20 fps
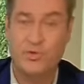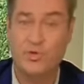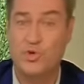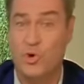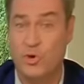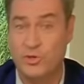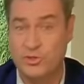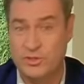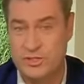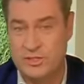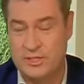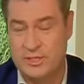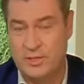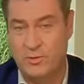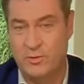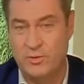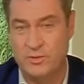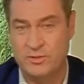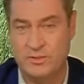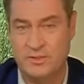
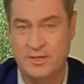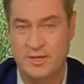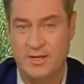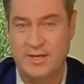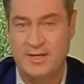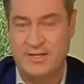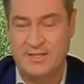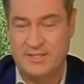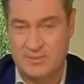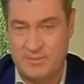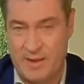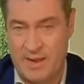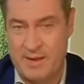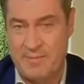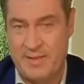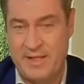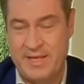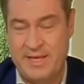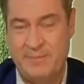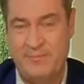kostenlos
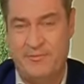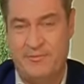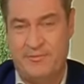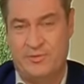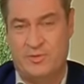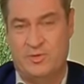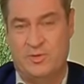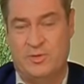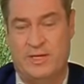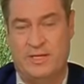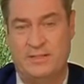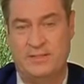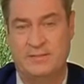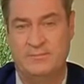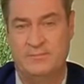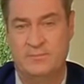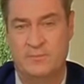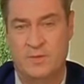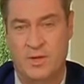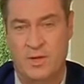zweimal impfen zu
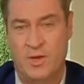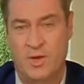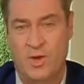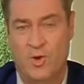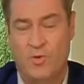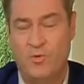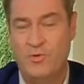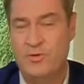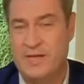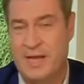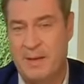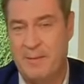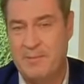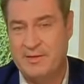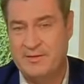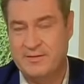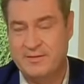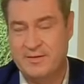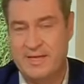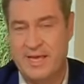lassen und
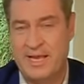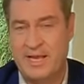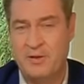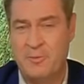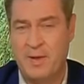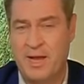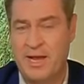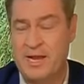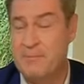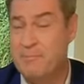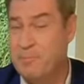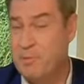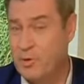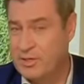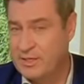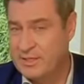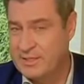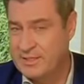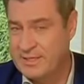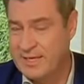damit gegenüber einer
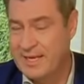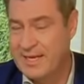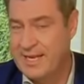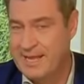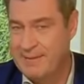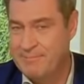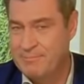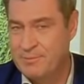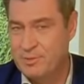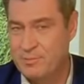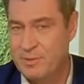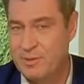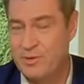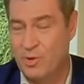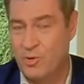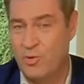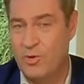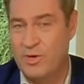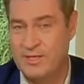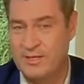potenziell
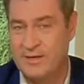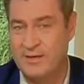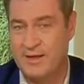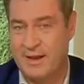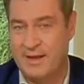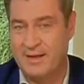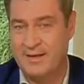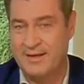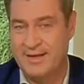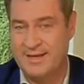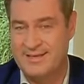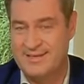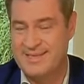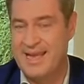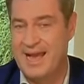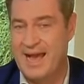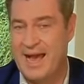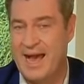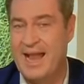lebensbedrohlichen Krankheit, ja.